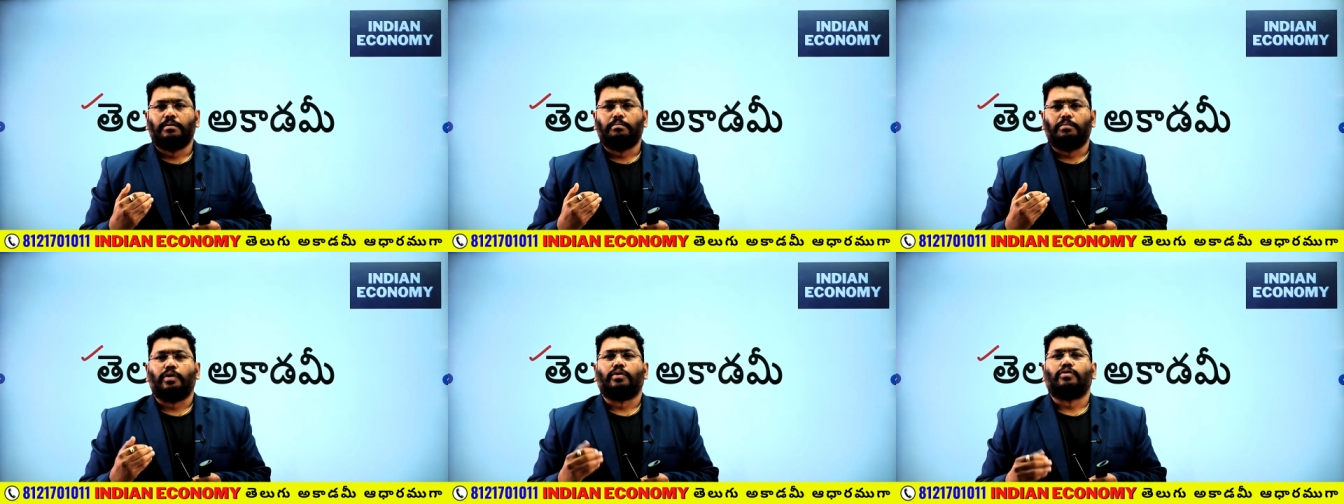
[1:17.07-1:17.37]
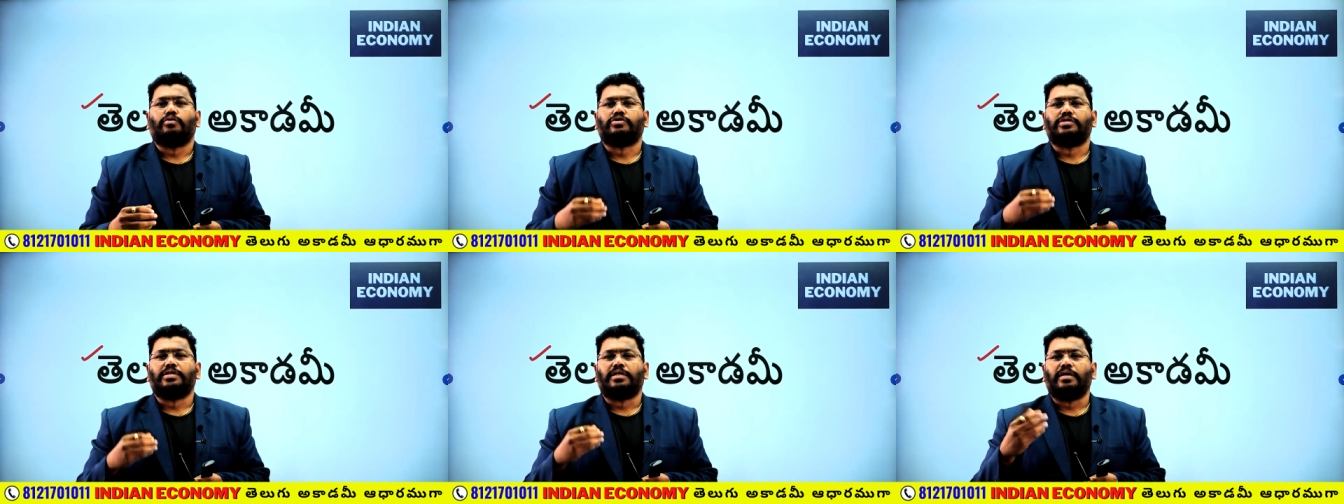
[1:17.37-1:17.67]
మీకు
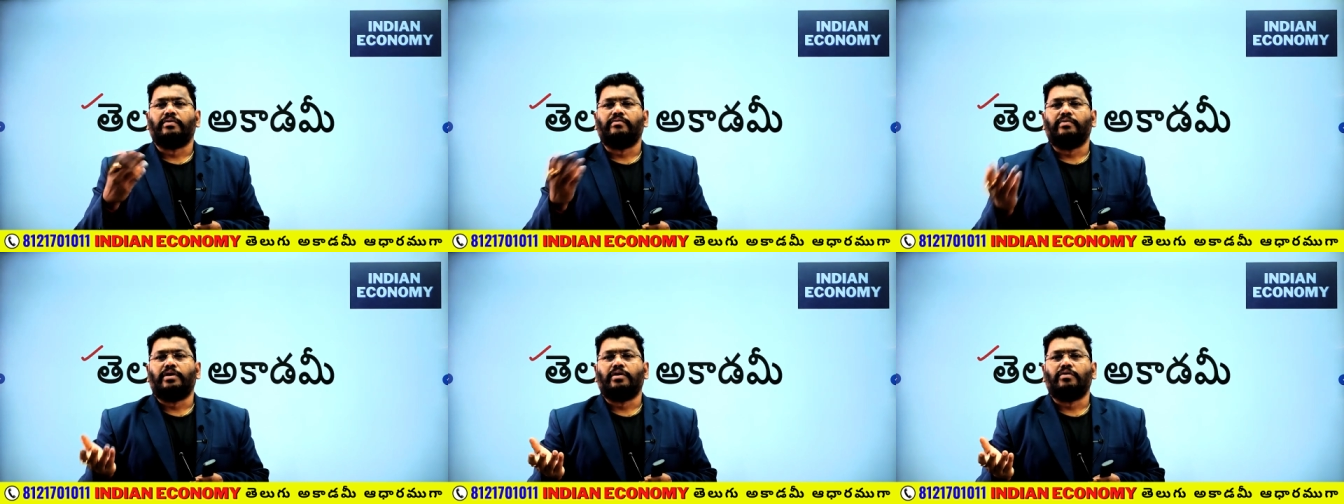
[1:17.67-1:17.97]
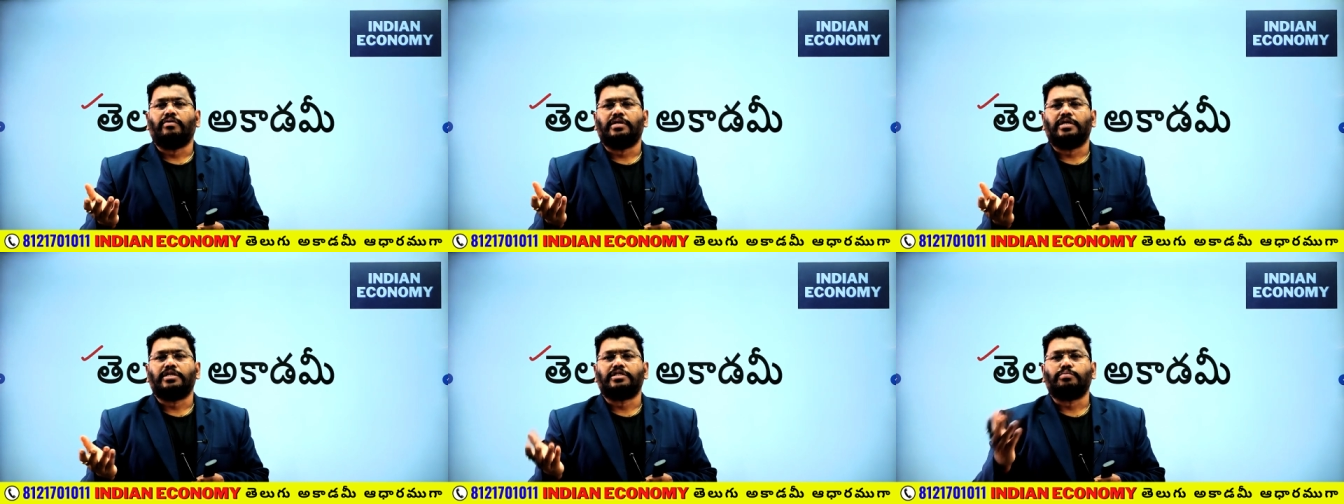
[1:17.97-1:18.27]
ఒక చిన్న వీడియో
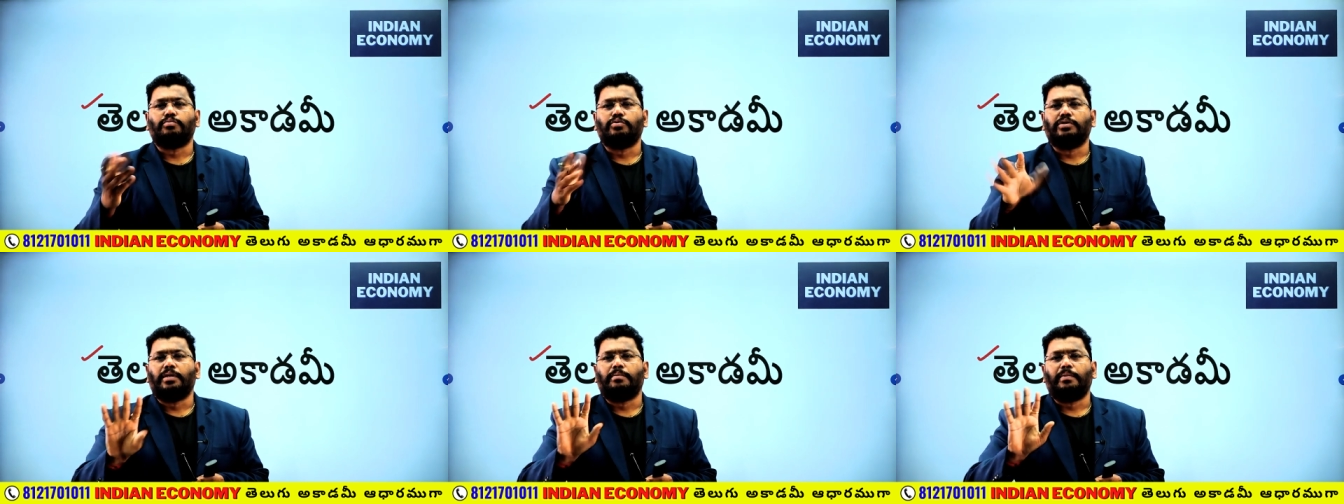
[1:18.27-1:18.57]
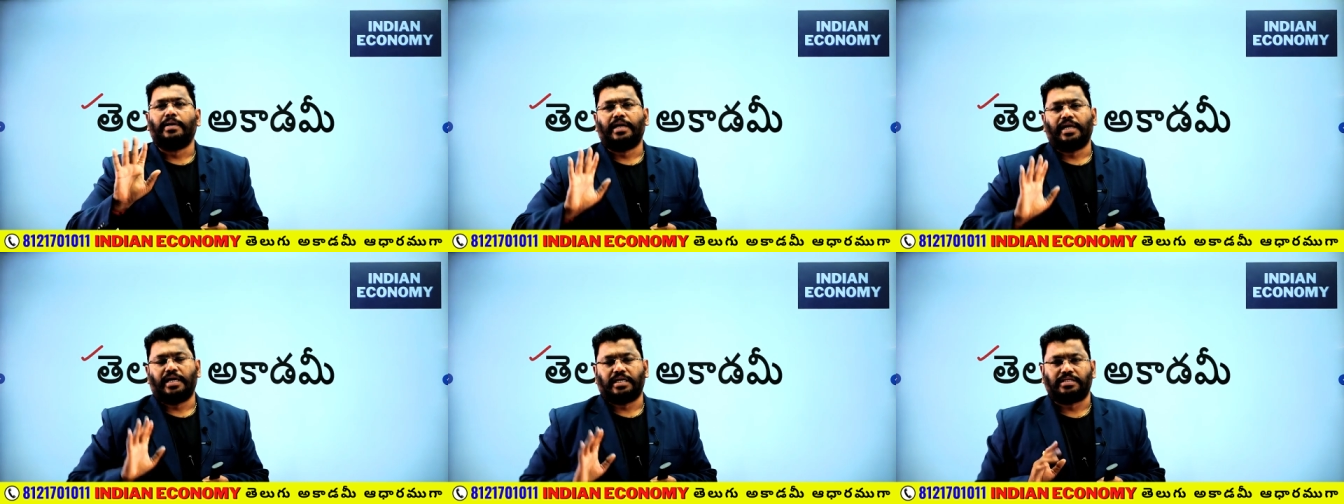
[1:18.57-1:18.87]
చేసి ముందే
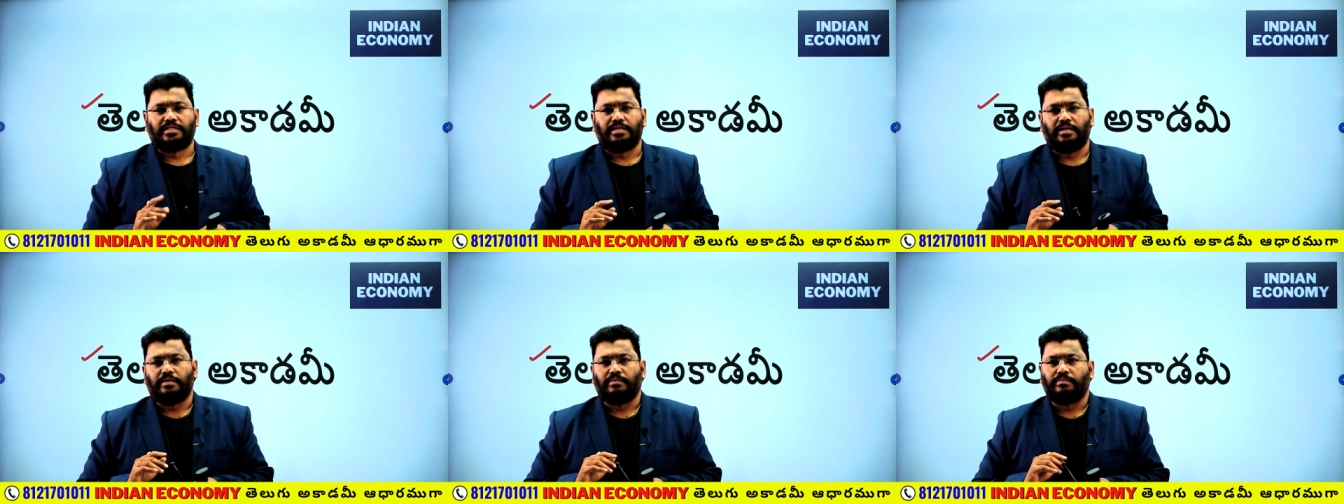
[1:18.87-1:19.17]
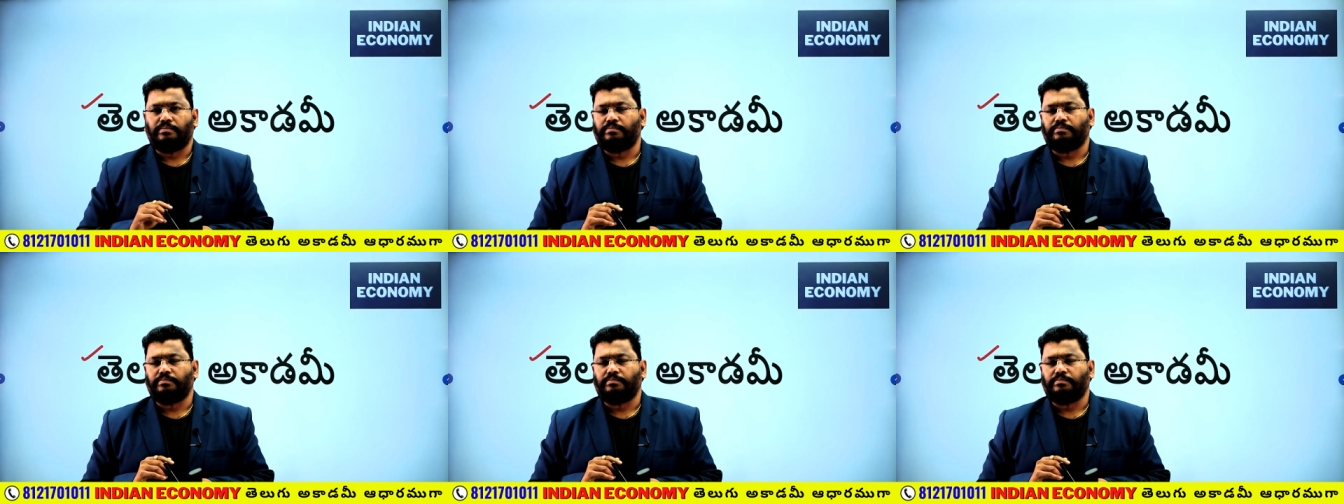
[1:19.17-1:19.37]
పెట్టేస్తాను